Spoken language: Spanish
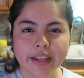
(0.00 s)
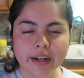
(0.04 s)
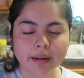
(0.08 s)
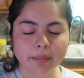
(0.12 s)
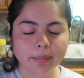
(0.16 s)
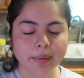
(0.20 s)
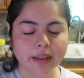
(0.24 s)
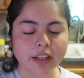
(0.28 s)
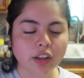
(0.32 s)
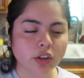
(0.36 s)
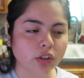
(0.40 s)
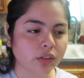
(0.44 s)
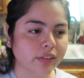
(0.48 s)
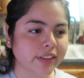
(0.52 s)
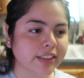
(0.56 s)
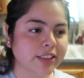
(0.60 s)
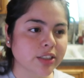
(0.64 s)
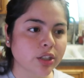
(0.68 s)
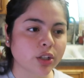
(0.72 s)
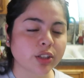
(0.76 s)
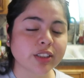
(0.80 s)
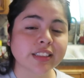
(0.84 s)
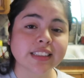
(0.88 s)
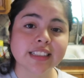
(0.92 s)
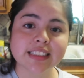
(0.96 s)
hierve y todo
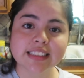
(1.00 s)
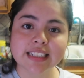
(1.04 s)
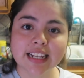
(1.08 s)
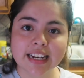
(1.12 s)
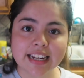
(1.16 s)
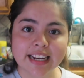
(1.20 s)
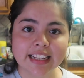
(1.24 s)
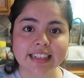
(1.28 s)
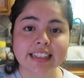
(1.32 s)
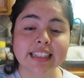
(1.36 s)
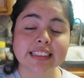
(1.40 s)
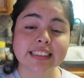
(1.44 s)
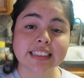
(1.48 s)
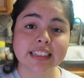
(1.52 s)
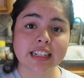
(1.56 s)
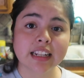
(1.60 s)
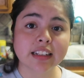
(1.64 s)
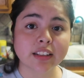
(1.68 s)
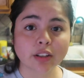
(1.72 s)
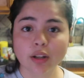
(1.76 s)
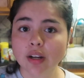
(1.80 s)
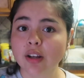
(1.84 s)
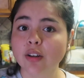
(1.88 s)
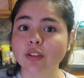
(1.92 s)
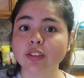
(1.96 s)
eso, no se calienta
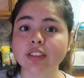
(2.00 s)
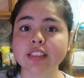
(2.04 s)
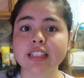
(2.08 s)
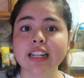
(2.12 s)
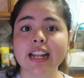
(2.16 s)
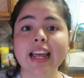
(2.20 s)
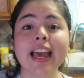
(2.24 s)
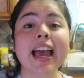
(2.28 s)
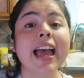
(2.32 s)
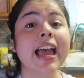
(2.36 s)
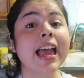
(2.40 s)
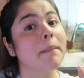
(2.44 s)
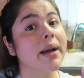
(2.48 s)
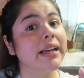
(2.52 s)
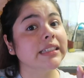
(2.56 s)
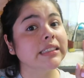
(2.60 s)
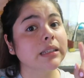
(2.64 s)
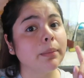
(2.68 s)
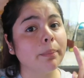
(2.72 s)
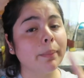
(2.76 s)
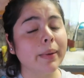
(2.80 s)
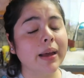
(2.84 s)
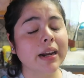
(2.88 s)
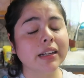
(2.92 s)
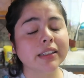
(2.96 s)
tanto la cocina. Más
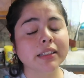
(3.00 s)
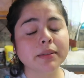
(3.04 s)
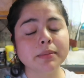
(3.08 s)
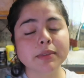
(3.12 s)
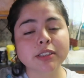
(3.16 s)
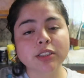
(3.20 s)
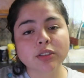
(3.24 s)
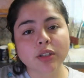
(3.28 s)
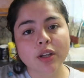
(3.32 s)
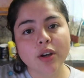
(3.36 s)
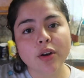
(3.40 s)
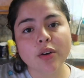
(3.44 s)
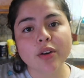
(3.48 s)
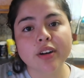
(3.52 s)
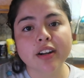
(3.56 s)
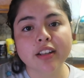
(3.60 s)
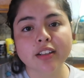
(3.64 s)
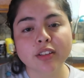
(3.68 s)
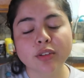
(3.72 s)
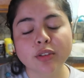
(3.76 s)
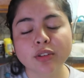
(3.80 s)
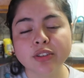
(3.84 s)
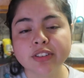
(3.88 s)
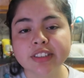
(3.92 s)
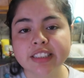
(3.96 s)
aparte, me estoy
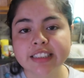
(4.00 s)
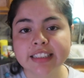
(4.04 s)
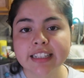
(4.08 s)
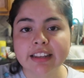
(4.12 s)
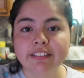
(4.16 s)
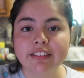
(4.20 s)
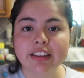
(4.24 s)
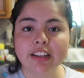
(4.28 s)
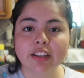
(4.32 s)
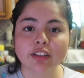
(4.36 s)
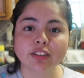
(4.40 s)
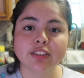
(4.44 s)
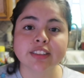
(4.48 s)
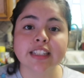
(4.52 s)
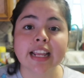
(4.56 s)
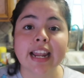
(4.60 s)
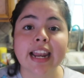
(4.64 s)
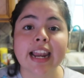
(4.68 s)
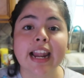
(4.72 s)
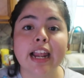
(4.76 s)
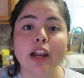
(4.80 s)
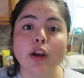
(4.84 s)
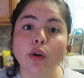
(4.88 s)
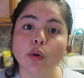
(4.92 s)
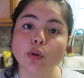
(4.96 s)
ahorrando unos centavitos
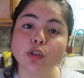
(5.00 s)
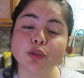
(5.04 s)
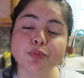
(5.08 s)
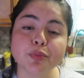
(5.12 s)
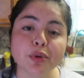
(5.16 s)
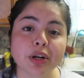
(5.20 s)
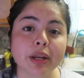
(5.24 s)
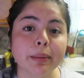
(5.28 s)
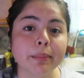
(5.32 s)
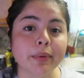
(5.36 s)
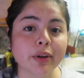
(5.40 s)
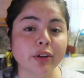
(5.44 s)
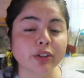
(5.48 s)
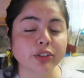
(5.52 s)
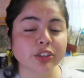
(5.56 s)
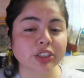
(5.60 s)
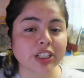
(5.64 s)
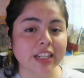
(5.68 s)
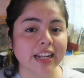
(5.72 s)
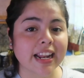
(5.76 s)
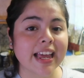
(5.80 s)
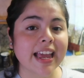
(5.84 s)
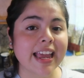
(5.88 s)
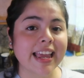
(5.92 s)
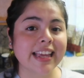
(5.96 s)
en la luz porque mi
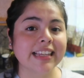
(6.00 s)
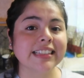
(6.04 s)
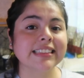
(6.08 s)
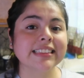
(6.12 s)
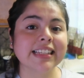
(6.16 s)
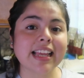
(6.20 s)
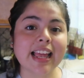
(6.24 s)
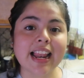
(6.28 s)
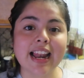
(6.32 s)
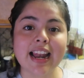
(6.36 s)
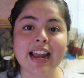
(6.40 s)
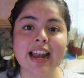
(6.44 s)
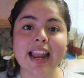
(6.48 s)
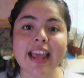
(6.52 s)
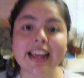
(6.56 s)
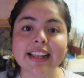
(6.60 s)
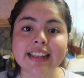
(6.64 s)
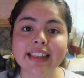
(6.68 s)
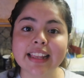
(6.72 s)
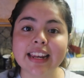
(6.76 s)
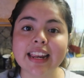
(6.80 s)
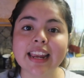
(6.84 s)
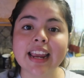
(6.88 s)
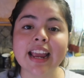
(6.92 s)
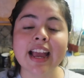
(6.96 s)
cocina es
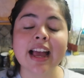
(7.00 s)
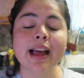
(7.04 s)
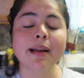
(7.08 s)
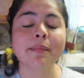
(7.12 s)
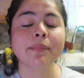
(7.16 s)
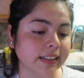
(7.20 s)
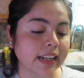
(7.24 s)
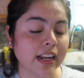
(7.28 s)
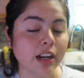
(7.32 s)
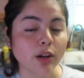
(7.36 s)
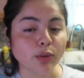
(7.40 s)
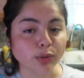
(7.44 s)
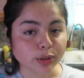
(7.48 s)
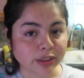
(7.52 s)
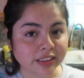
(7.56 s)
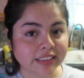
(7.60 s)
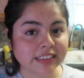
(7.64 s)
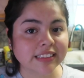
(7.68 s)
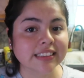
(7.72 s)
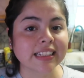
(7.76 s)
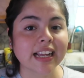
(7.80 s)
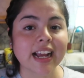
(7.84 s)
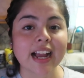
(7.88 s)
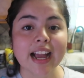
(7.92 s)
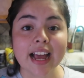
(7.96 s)
eléctrica. La luz
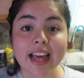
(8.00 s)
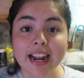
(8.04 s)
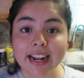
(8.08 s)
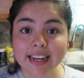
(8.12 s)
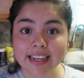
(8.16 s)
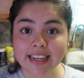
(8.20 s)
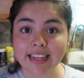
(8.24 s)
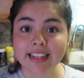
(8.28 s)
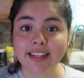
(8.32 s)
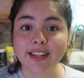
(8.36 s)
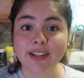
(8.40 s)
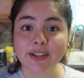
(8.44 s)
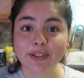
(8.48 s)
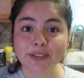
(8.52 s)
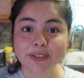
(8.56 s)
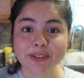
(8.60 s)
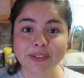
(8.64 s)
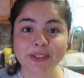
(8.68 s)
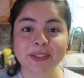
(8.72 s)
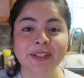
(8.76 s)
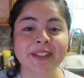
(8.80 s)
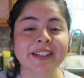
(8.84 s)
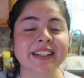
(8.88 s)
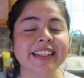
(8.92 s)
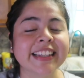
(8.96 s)
está cara aquí en
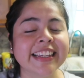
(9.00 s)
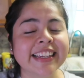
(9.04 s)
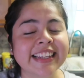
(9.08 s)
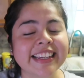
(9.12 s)
Houston.